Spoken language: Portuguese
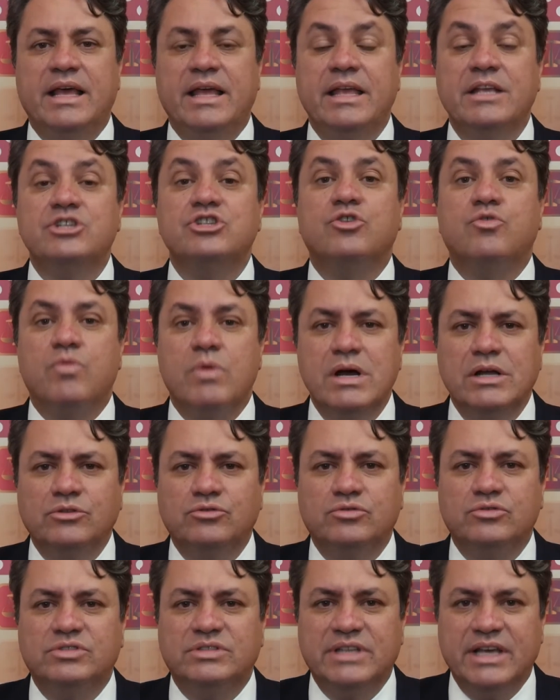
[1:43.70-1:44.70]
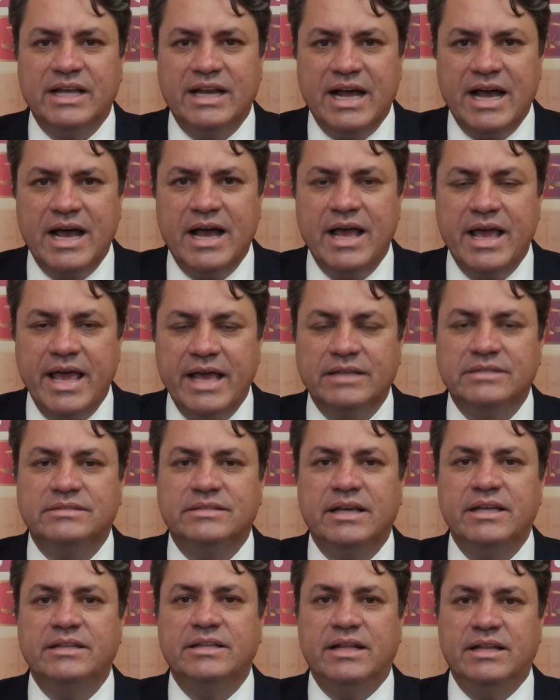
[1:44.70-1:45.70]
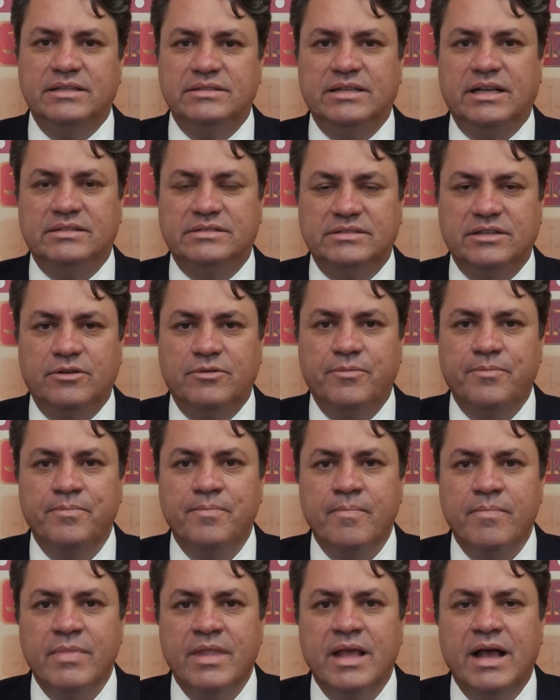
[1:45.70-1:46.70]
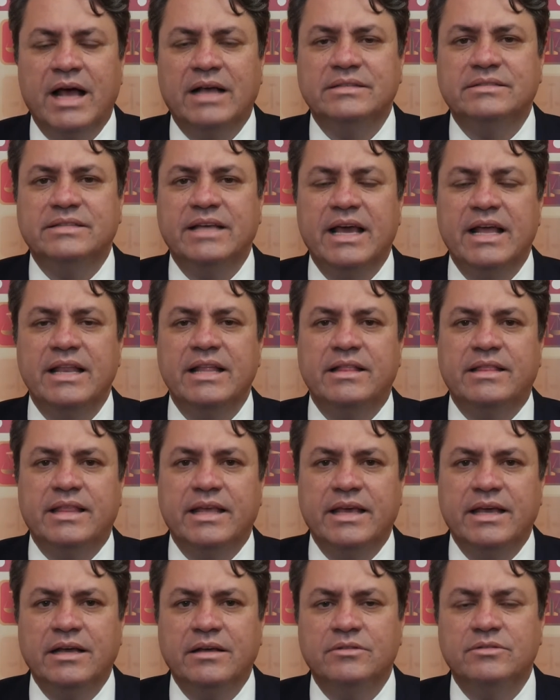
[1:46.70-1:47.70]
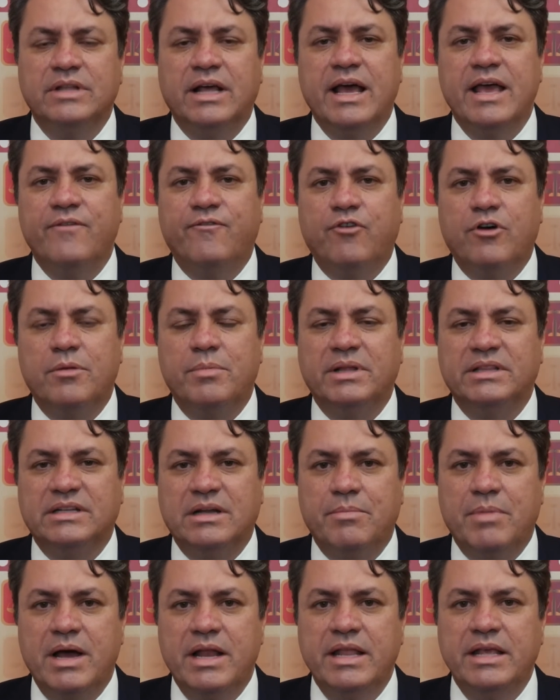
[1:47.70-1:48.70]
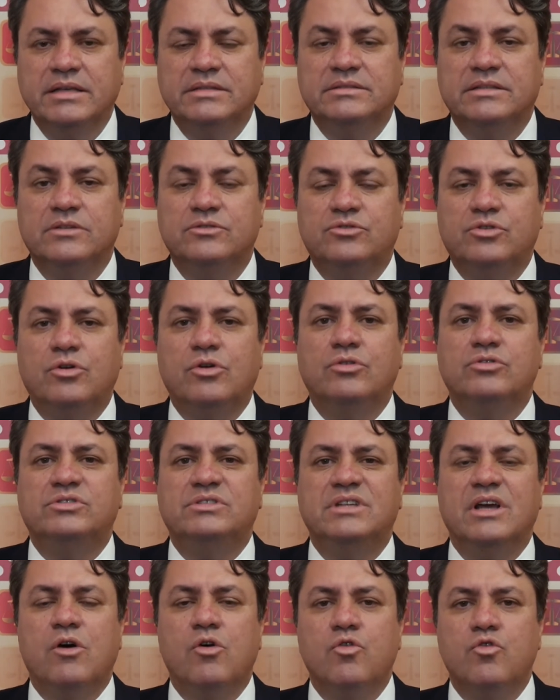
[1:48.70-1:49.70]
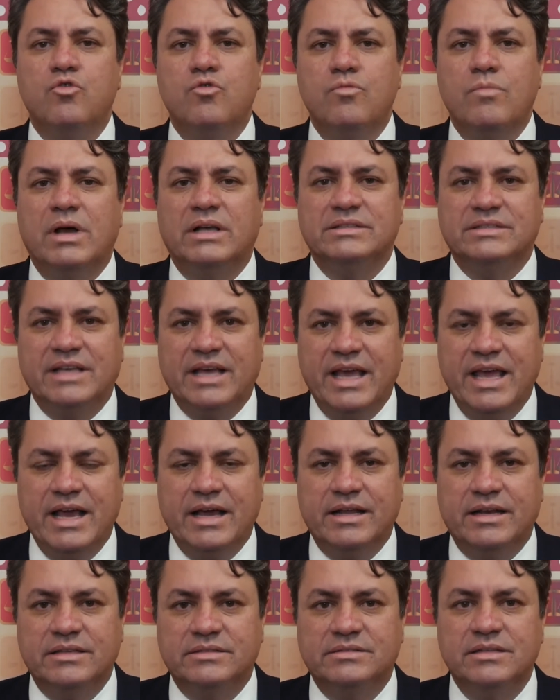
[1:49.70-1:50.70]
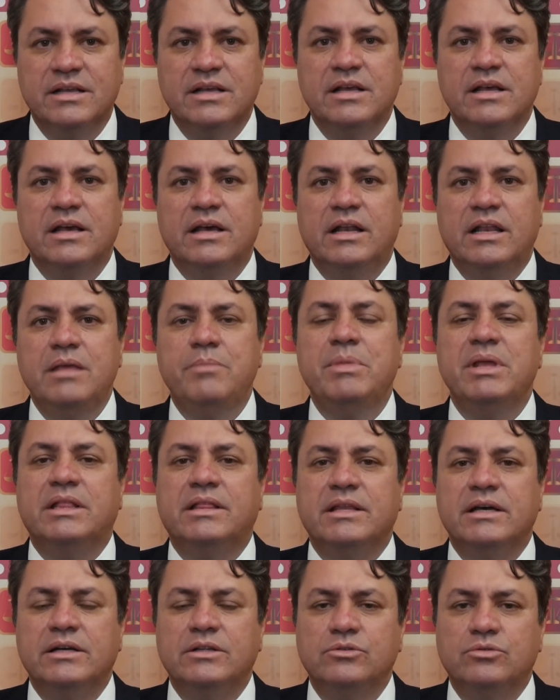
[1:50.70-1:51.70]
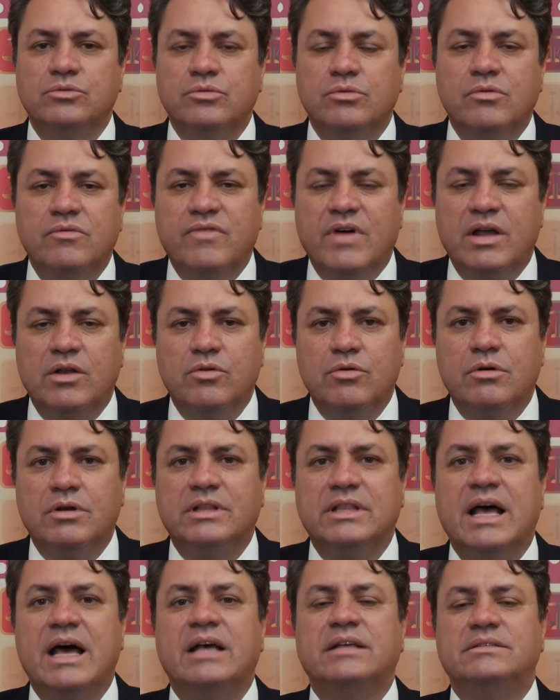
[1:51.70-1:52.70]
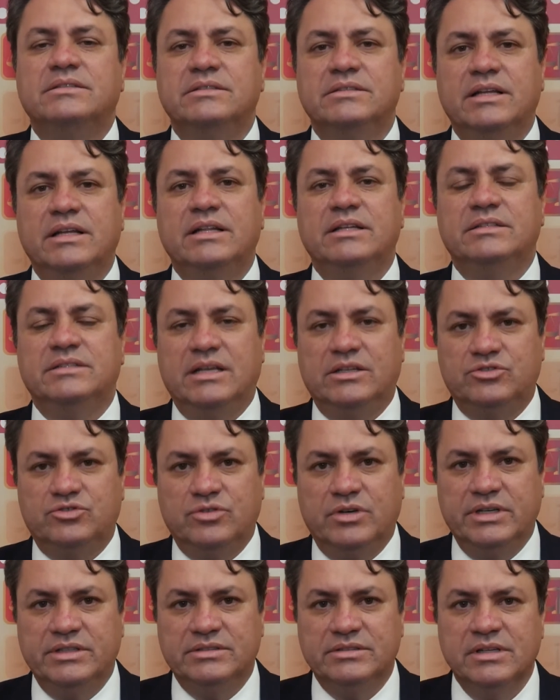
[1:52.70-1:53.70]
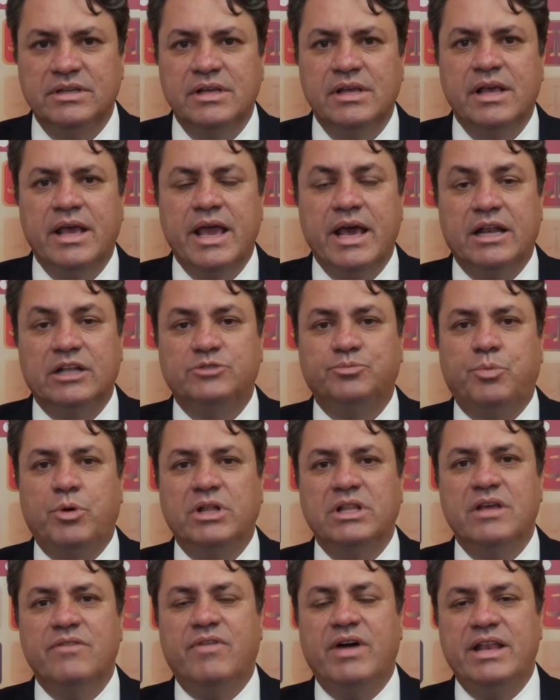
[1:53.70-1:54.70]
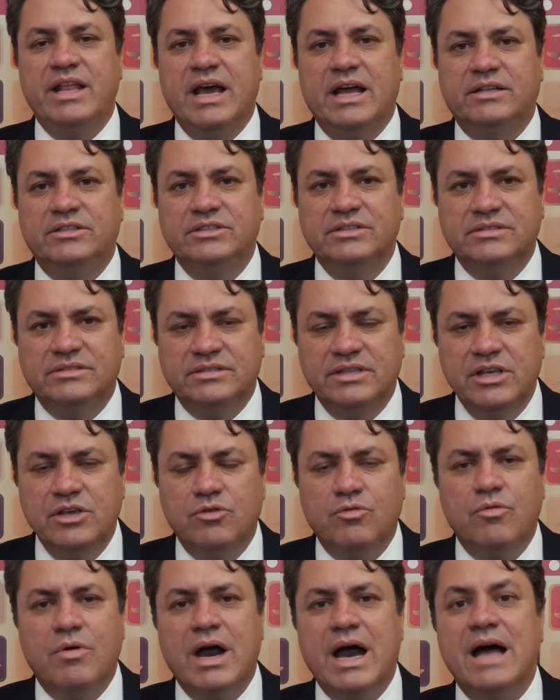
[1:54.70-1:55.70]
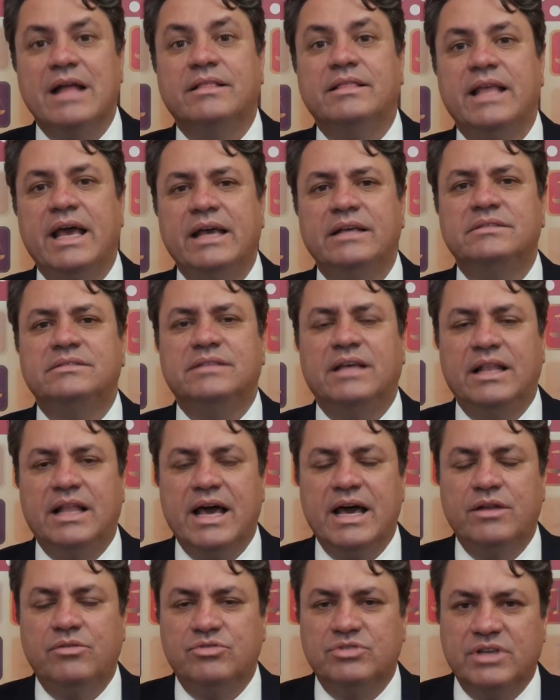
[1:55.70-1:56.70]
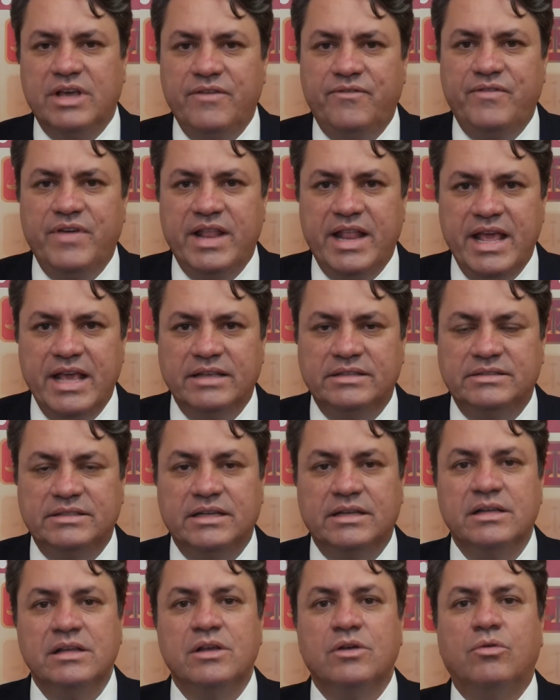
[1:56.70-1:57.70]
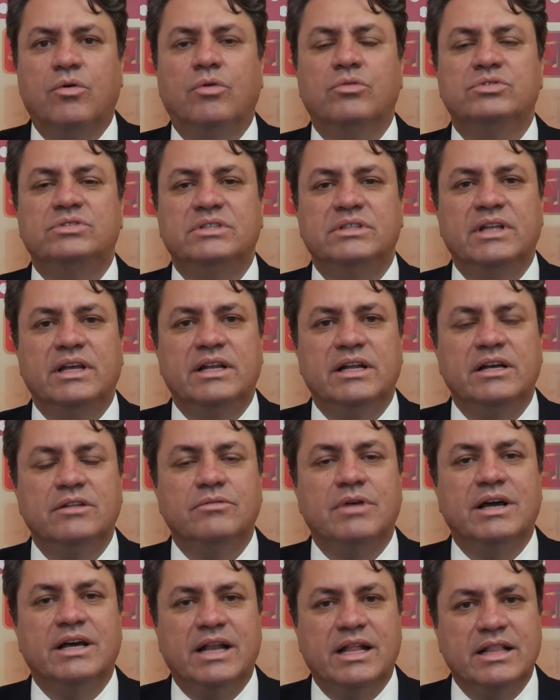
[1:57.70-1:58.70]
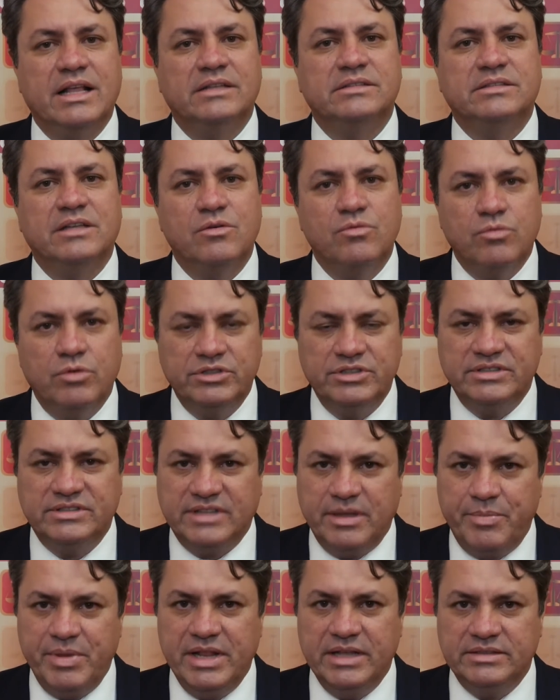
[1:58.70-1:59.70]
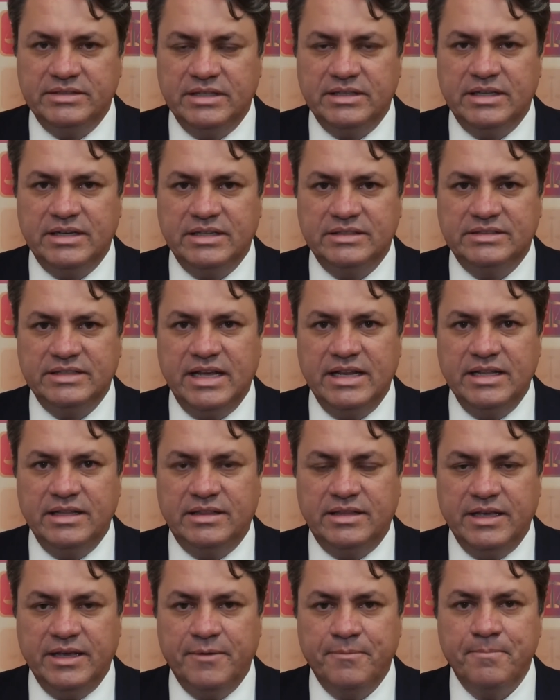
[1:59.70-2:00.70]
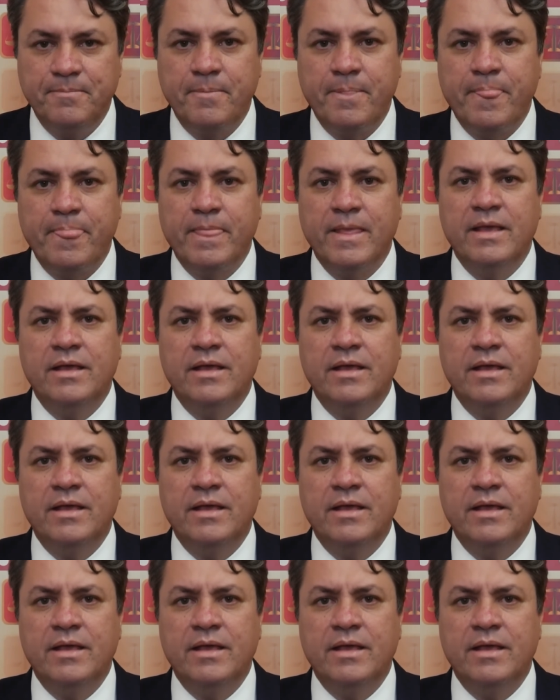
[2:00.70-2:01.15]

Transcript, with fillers: E de quanto será essa indenização? A CLT, na reforma trabalhista, trouxe algumas regras limitando o valor das indenizações. Elas podem variar de 5 a 10 salários referência, considerando a gradação hoje estabelecida na CLT.